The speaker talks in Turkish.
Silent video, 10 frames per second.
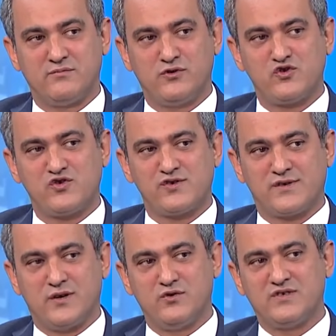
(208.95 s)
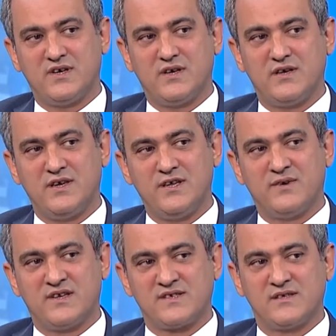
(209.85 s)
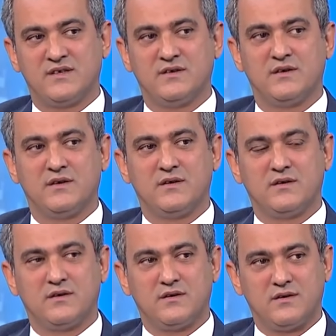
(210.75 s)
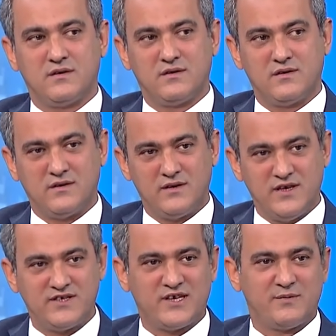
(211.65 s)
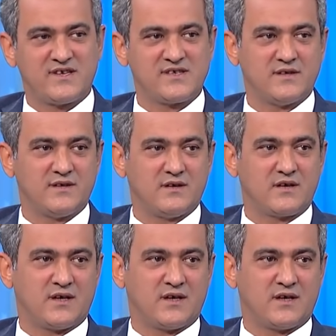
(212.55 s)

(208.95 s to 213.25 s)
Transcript: Biliyorsunuz daha önce il bazlı, e, ilçe bazlı evet.